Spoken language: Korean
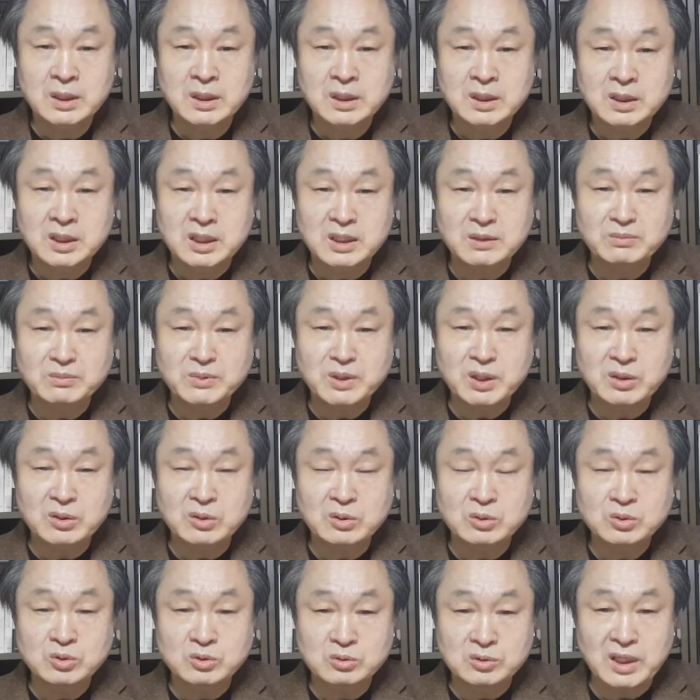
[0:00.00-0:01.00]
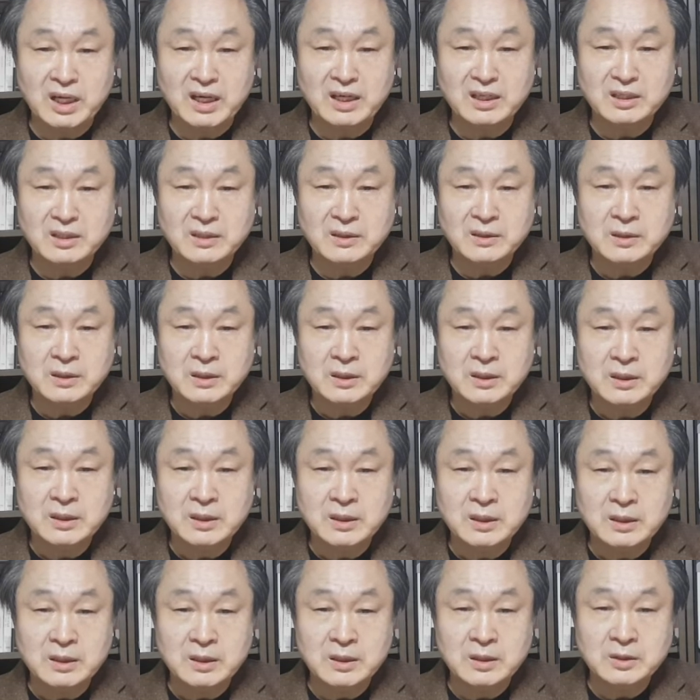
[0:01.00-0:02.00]
김태호 수사관은
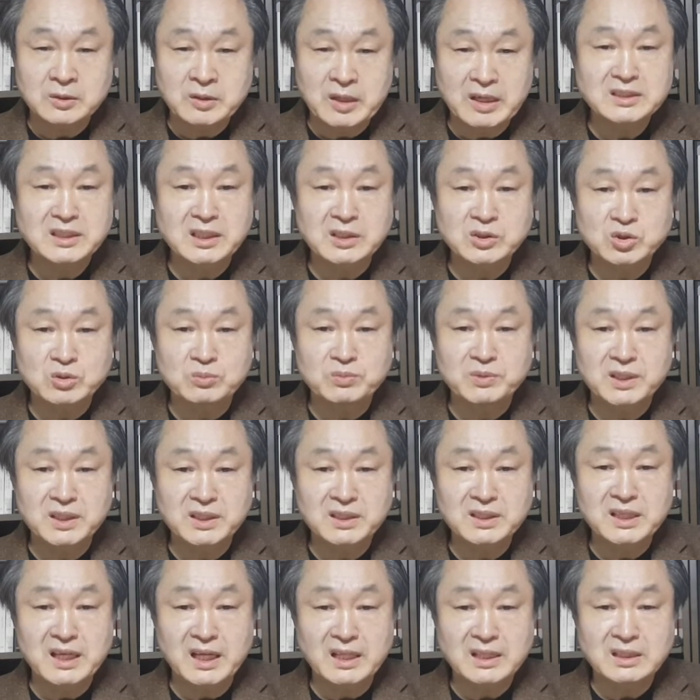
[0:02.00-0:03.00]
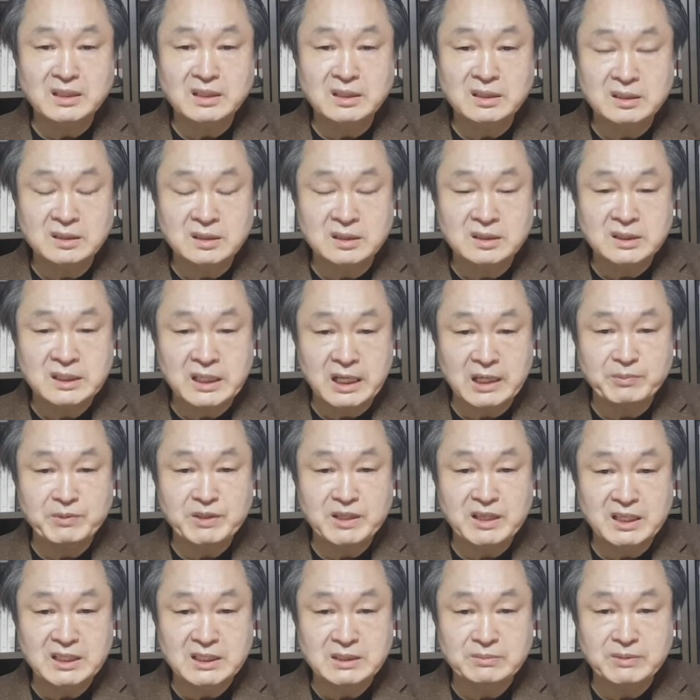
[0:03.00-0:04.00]
어, 굉장히 좀 영리한
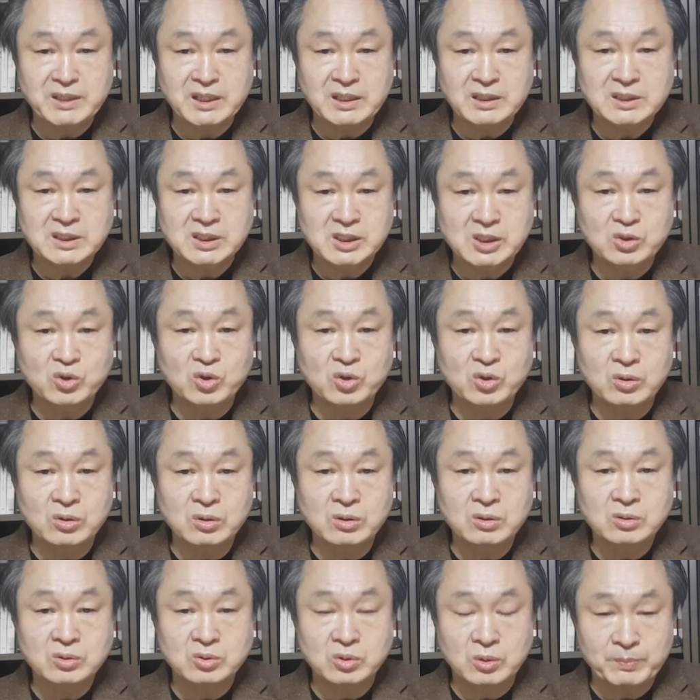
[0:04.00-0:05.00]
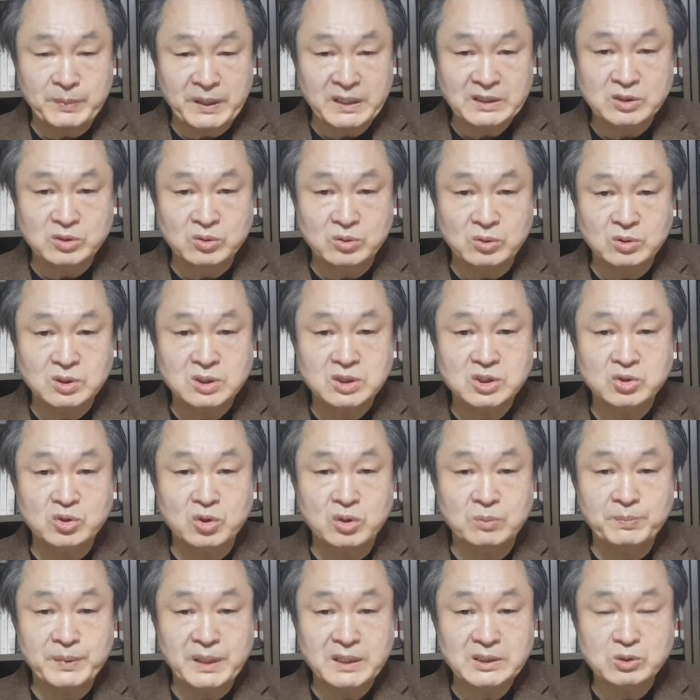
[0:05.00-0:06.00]
사람인 것 같습니다. 치고 또 빠지고
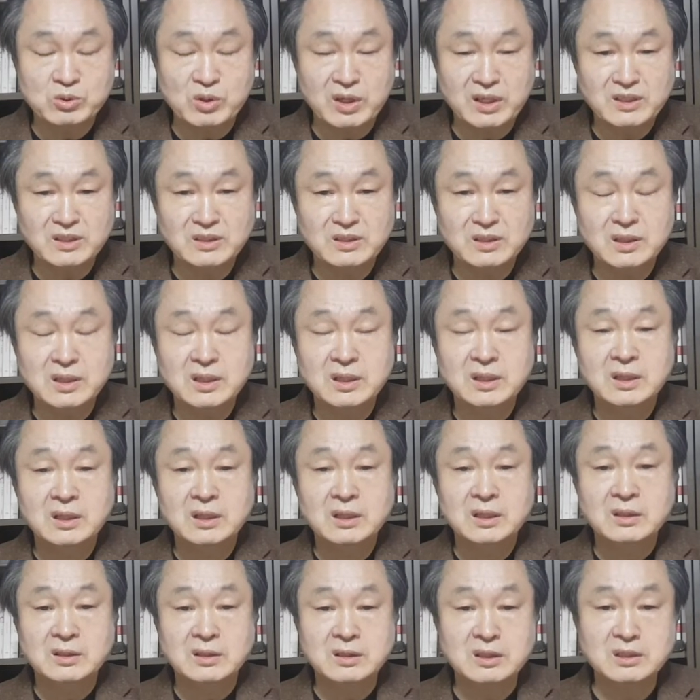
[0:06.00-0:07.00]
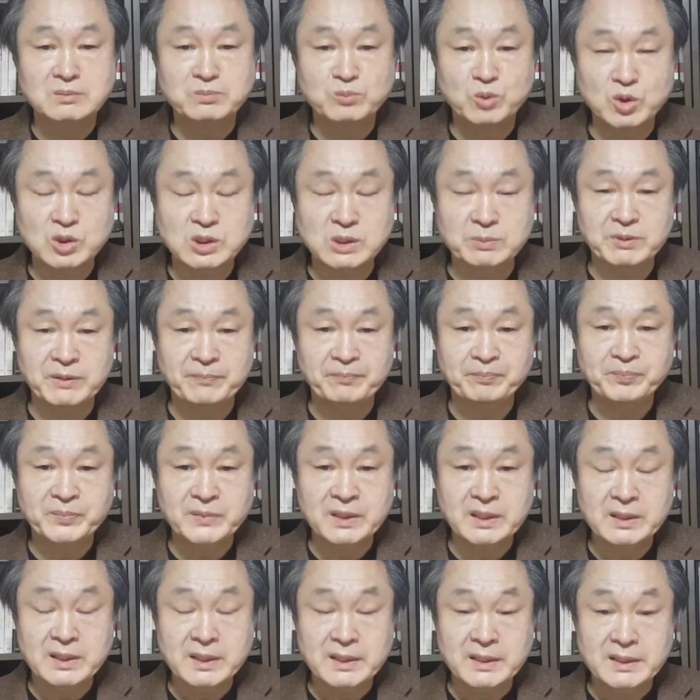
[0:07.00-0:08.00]
치고 빠지고 하는 그런 모습이
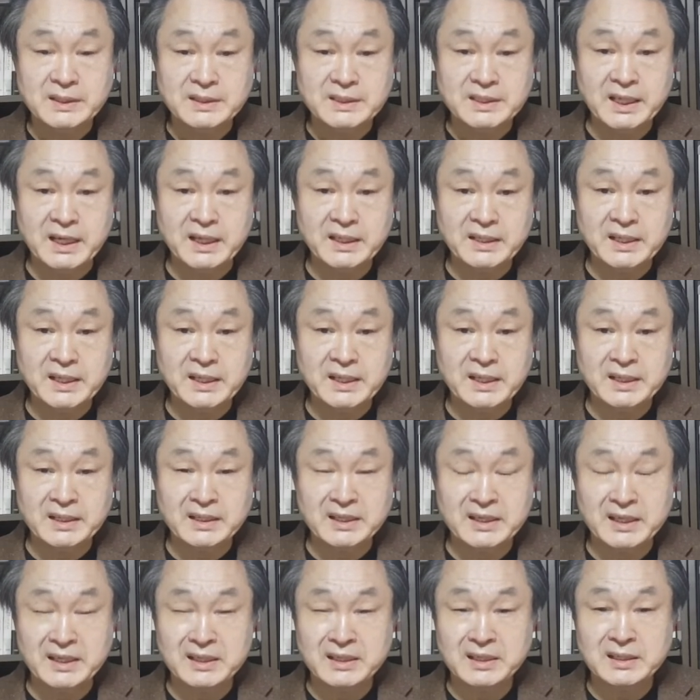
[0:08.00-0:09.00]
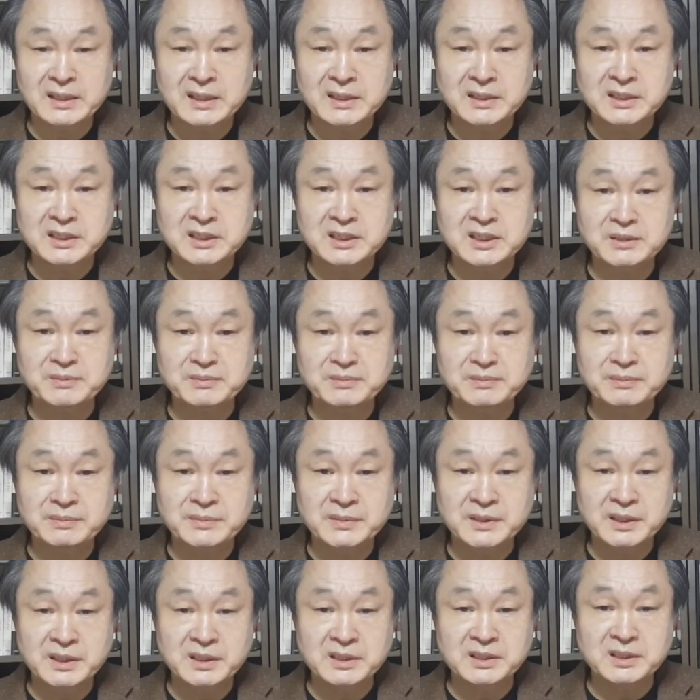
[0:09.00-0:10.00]
자기에게 지금
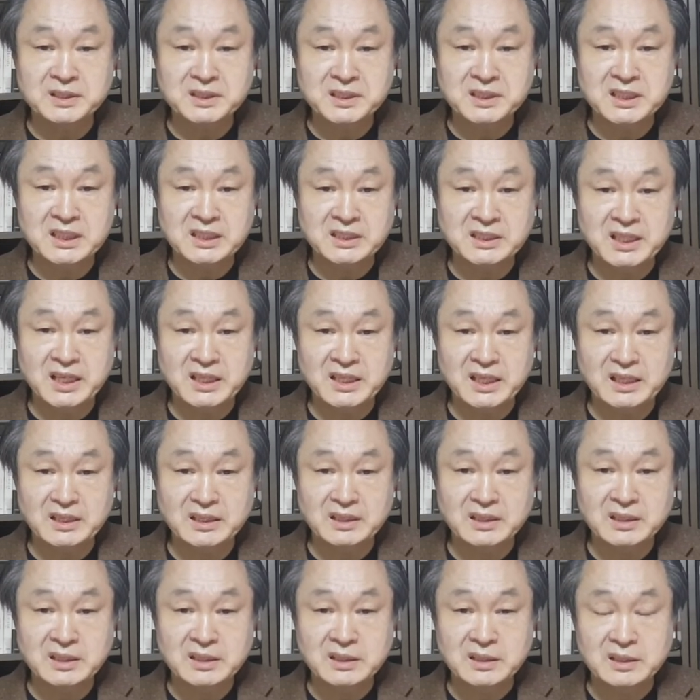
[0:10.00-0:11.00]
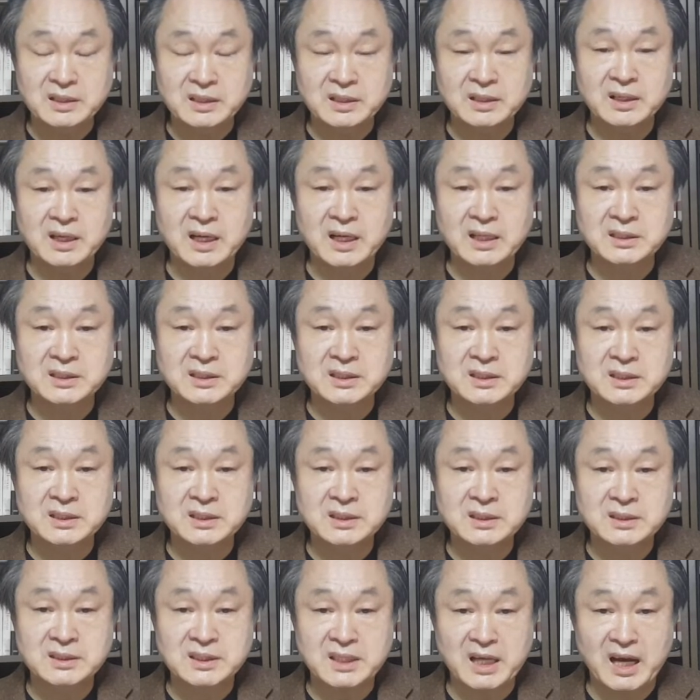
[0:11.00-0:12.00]
여건 실시에 대한 여러
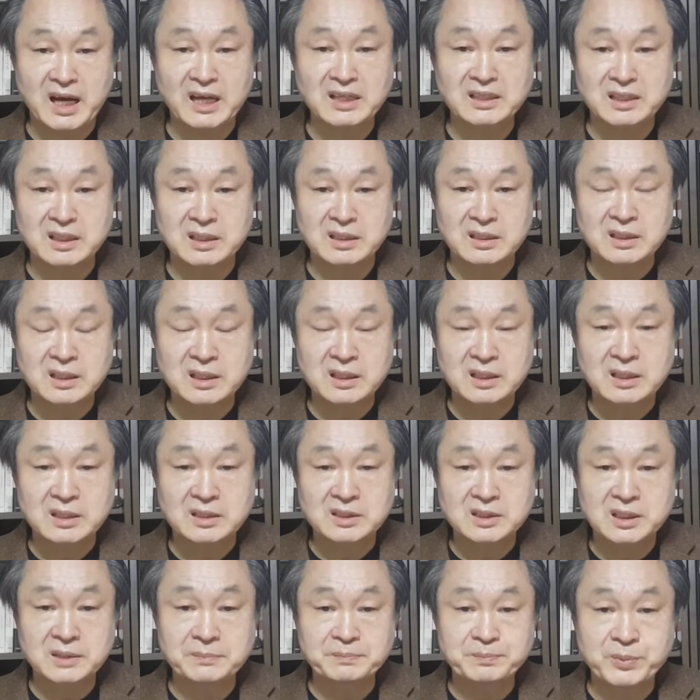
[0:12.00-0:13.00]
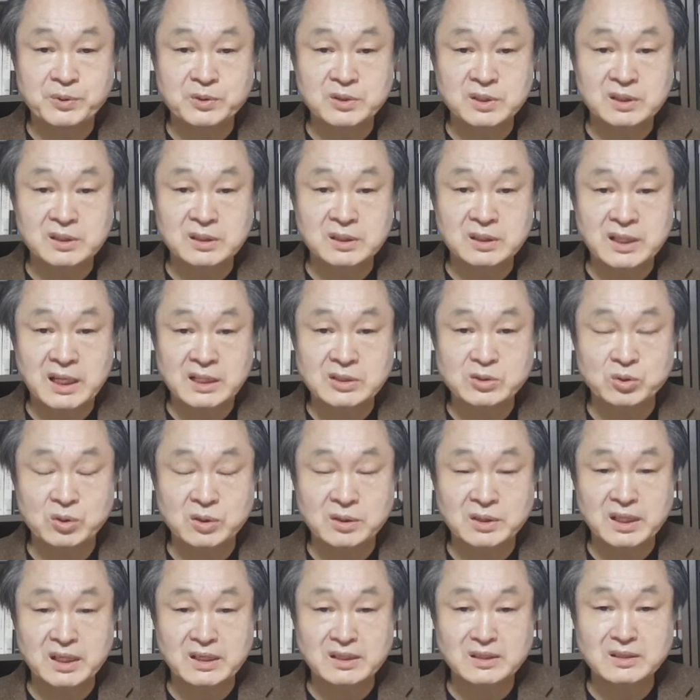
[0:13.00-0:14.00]
가지 사항들 첩보들을 가지고
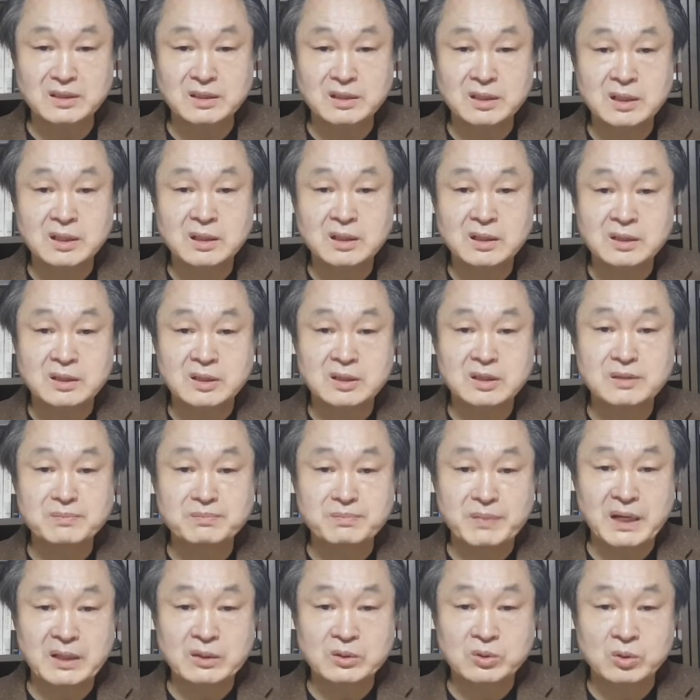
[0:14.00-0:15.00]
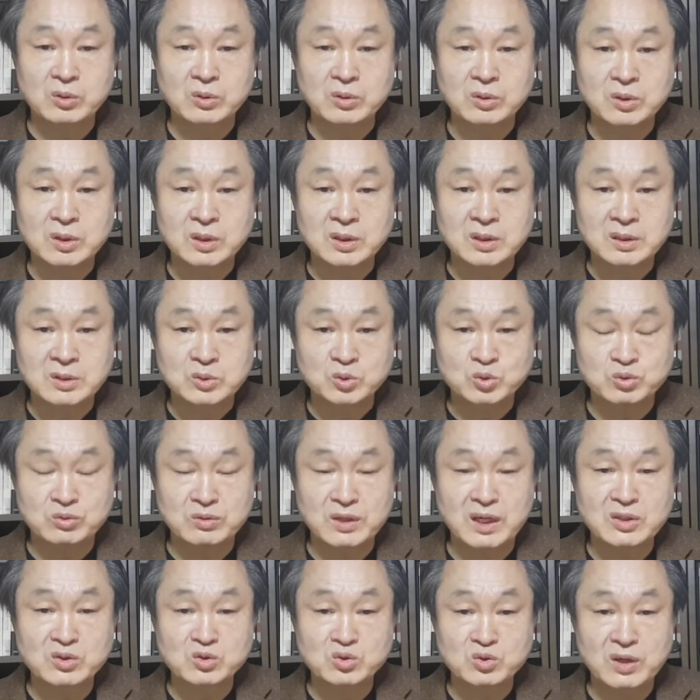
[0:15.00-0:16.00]
있다는 그런 말도
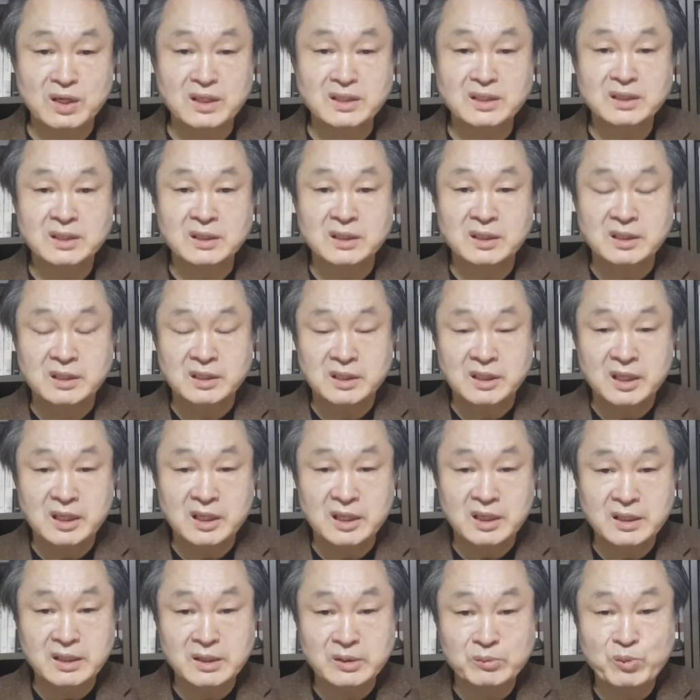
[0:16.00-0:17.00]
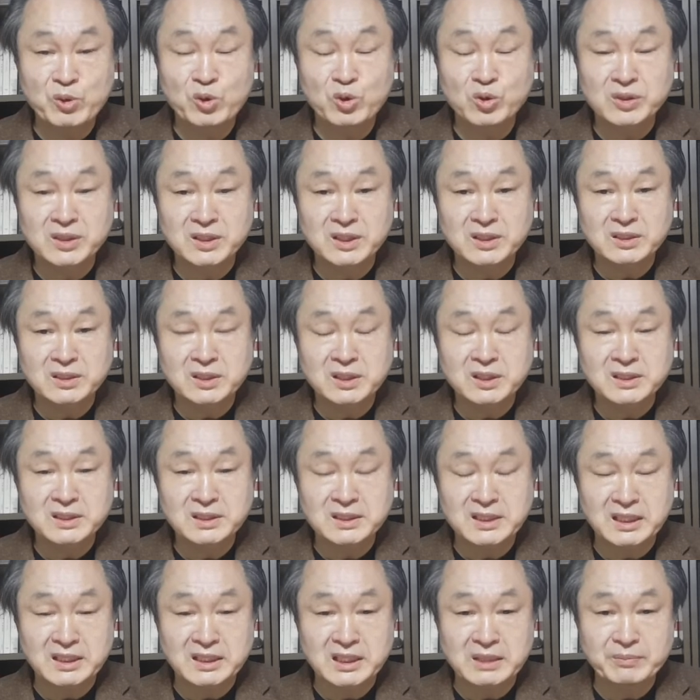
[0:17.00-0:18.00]
중간중간 내보고 있는 그런
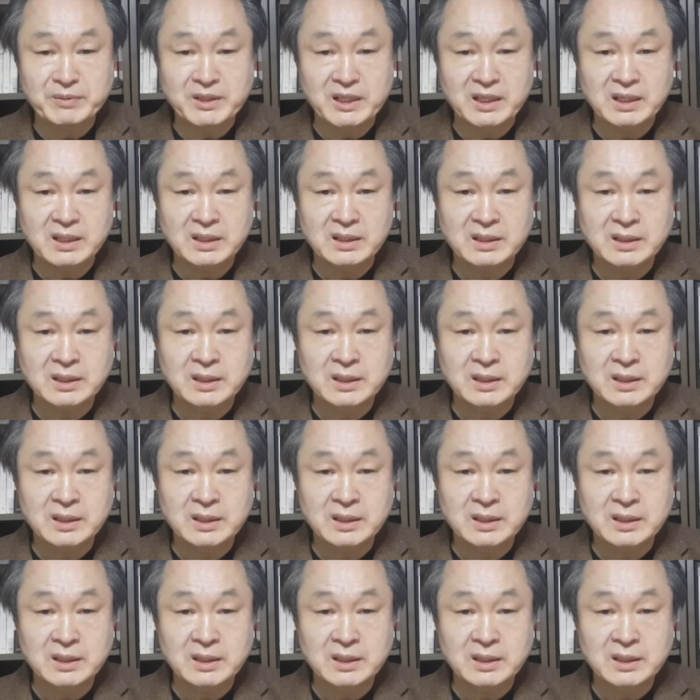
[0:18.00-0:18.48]
상태입니다.